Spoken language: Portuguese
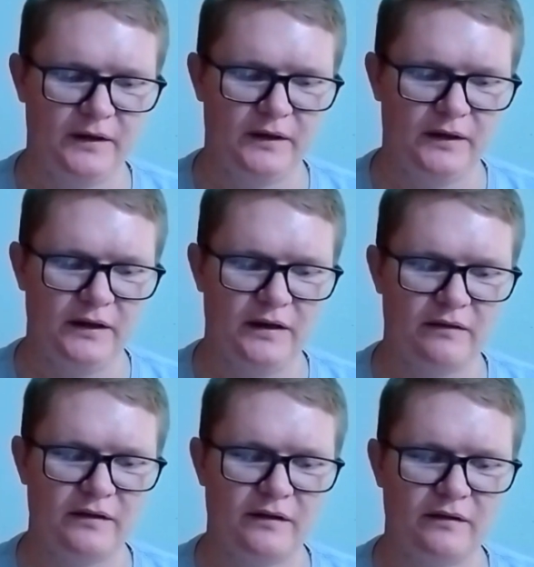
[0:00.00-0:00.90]

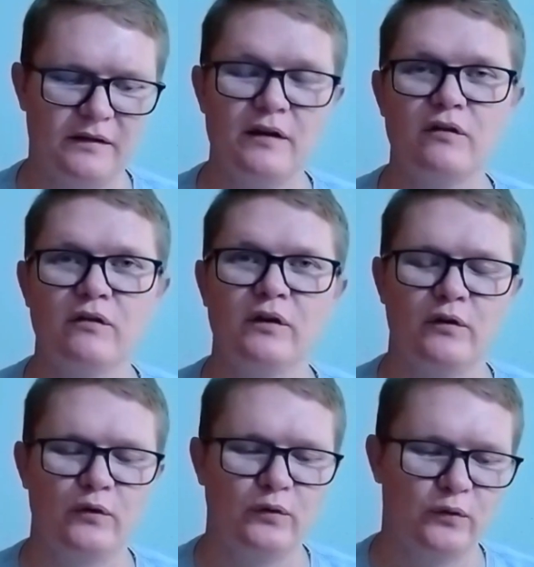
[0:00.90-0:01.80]
Esdras 3,
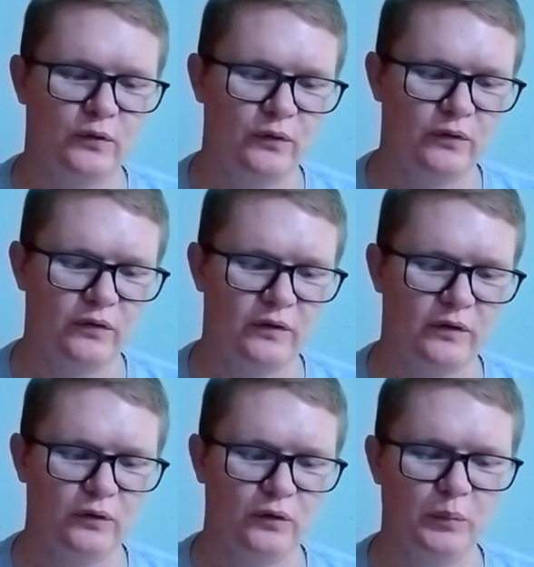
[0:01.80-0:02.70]
versículo 11.
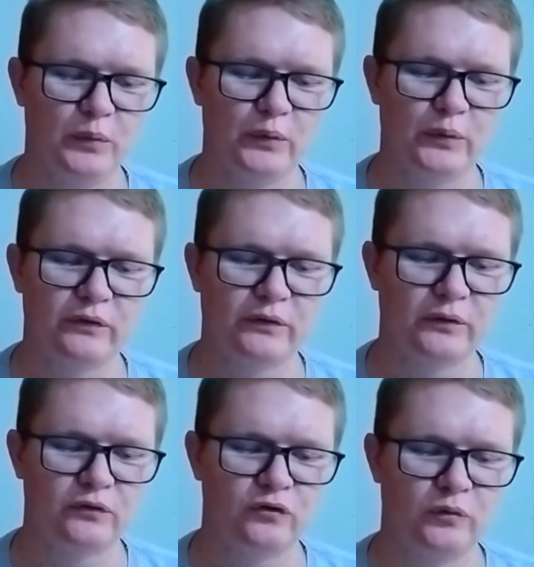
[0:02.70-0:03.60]
Todo o povo
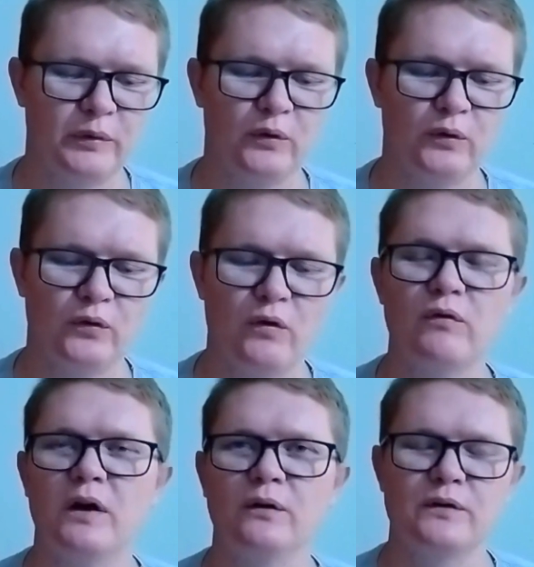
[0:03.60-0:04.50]
jubilou com
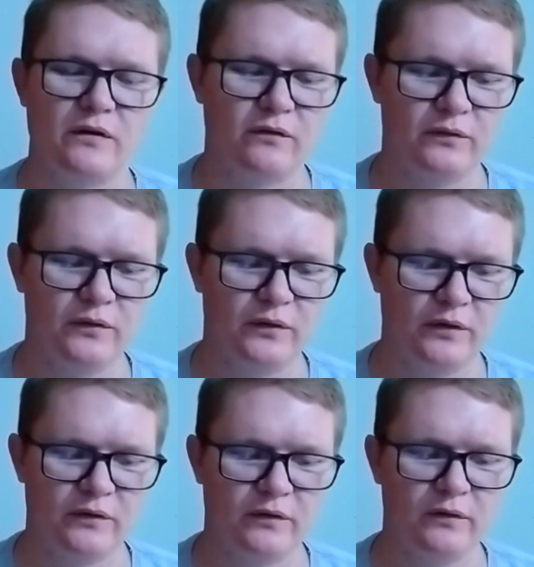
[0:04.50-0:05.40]
altas
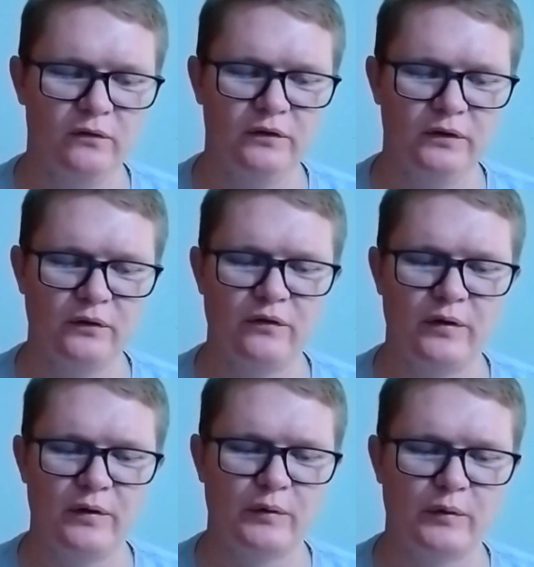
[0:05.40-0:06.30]
vozes, louvando o
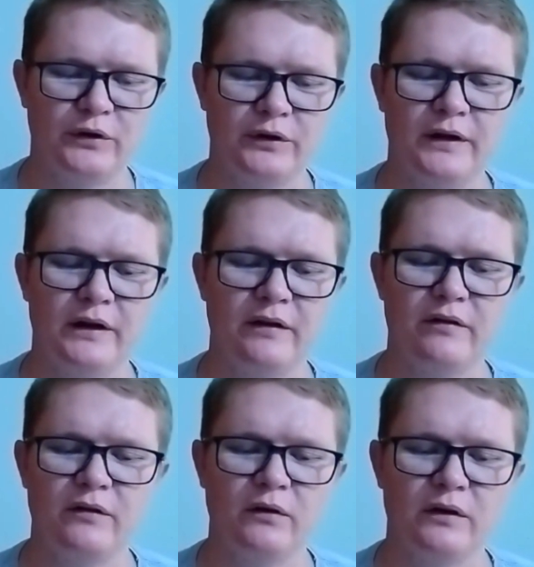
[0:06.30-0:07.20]
Senhor por terem
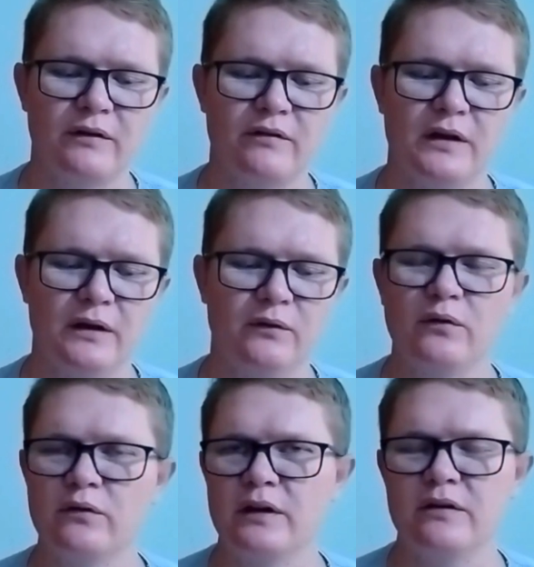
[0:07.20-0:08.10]
sido lançados
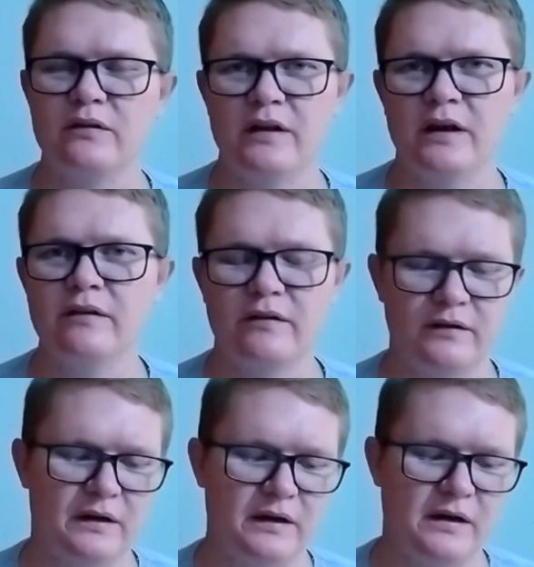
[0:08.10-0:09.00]
os alicerces da
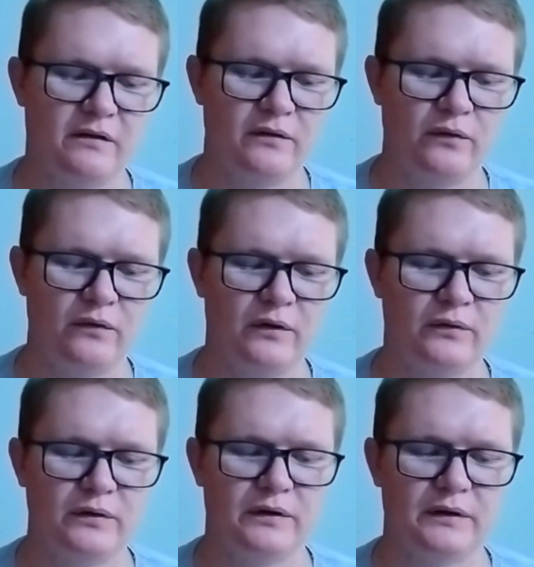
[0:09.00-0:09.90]
casa do Senhor.